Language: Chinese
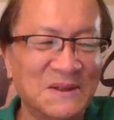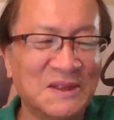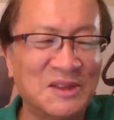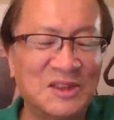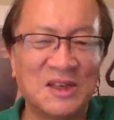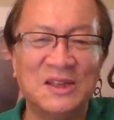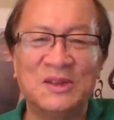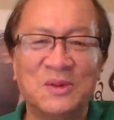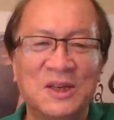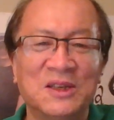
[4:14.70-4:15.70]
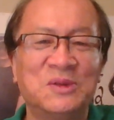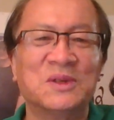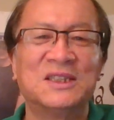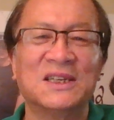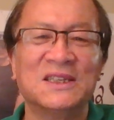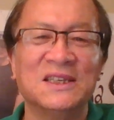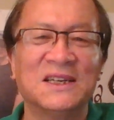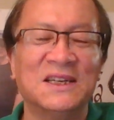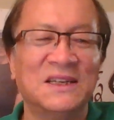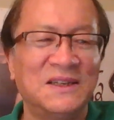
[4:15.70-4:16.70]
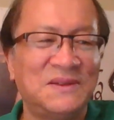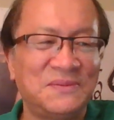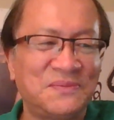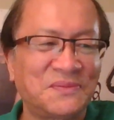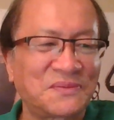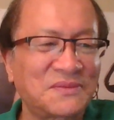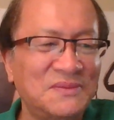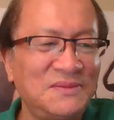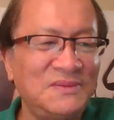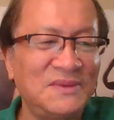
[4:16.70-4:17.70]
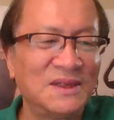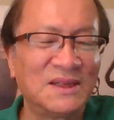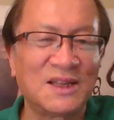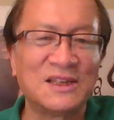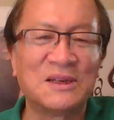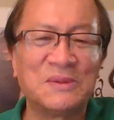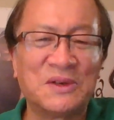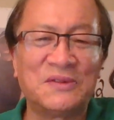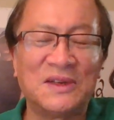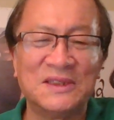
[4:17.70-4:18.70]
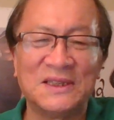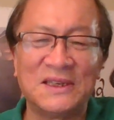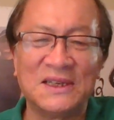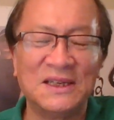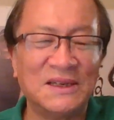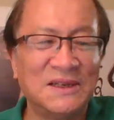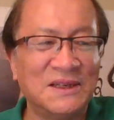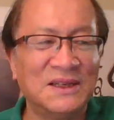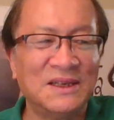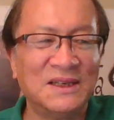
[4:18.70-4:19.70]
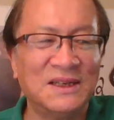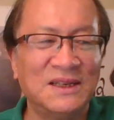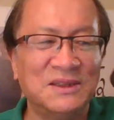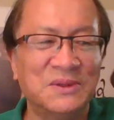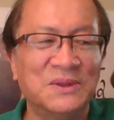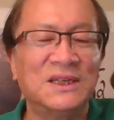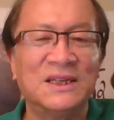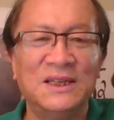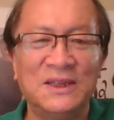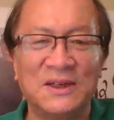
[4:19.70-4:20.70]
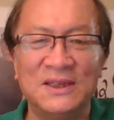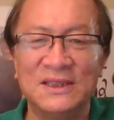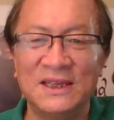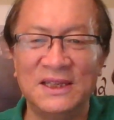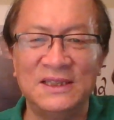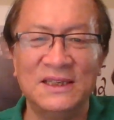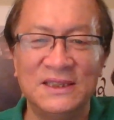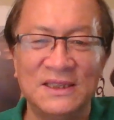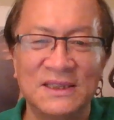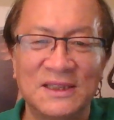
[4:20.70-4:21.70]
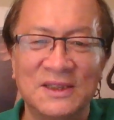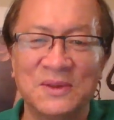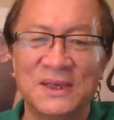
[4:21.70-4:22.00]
在那都可以做生意啊！大家不要忘记了，有一个领导人在任职是谁？